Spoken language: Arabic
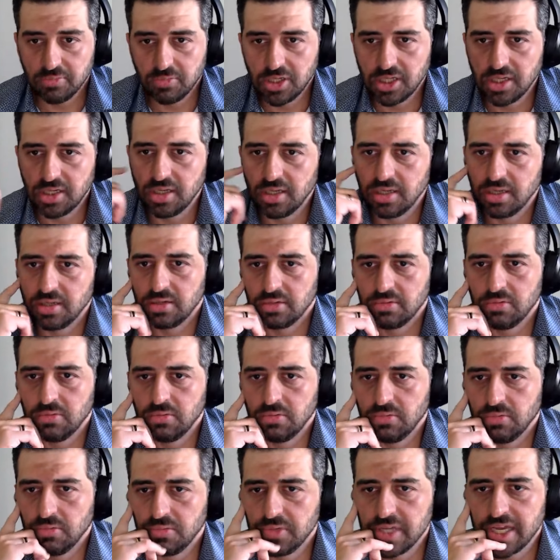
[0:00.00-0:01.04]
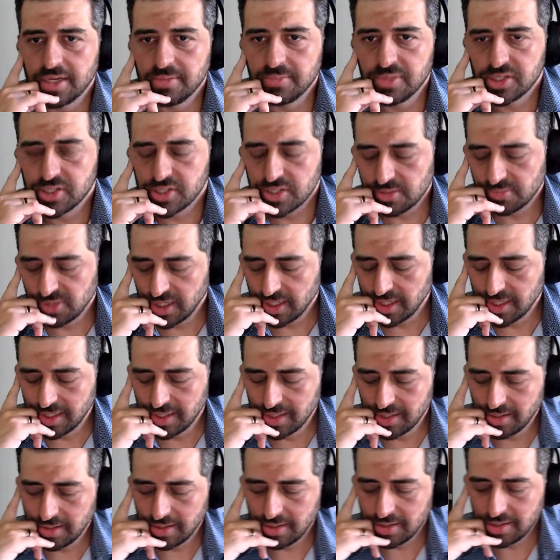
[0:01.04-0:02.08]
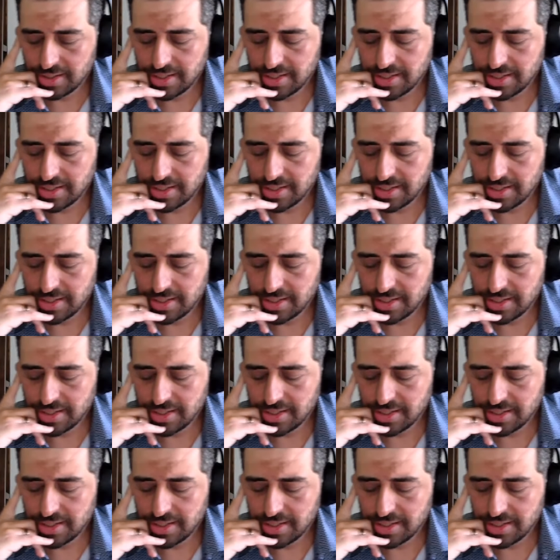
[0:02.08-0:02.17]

وال ويعني من الصبح لل,